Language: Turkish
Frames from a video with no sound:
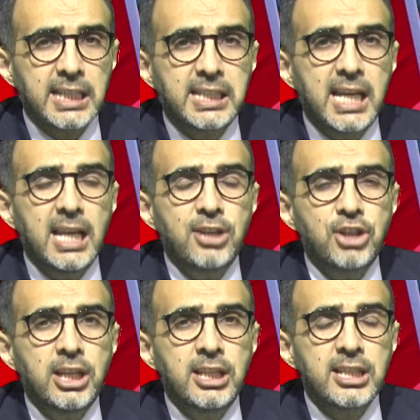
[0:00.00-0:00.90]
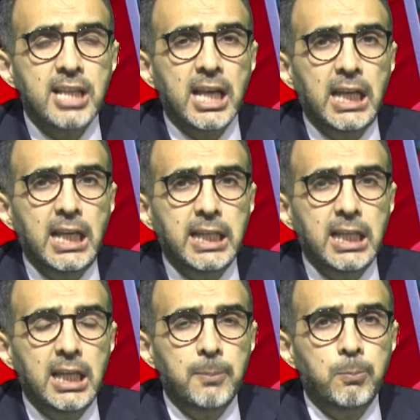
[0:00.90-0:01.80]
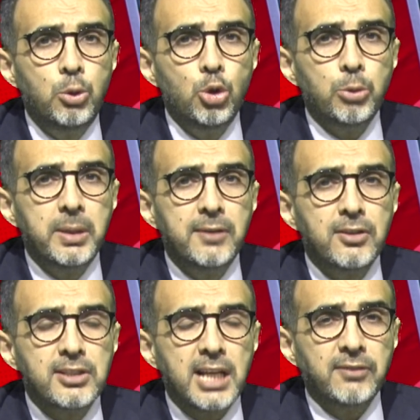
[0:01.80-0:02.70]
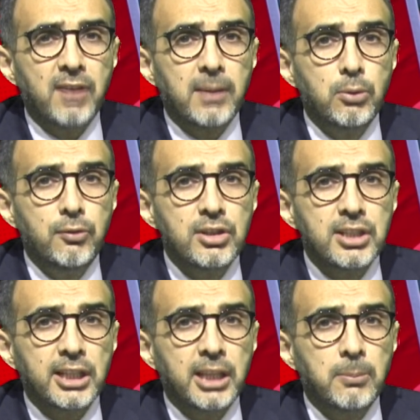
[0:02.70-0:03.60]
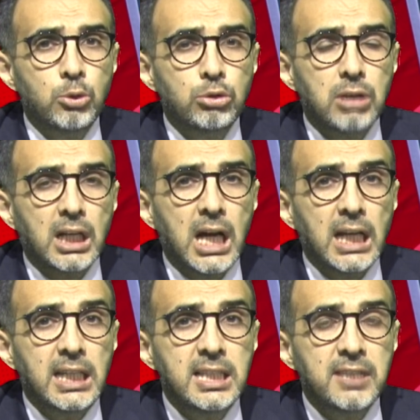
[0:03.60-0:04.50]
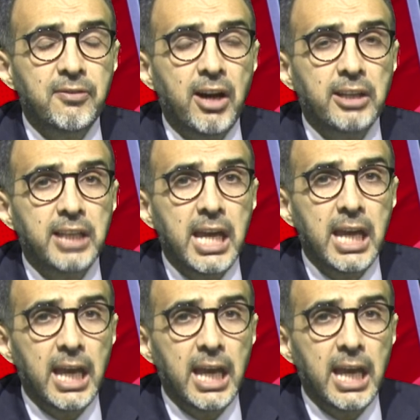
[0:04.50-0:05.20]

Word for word: Geleceğinizle ilgili büyük bir fırsat var. Bu fırsattan mutlaka istifade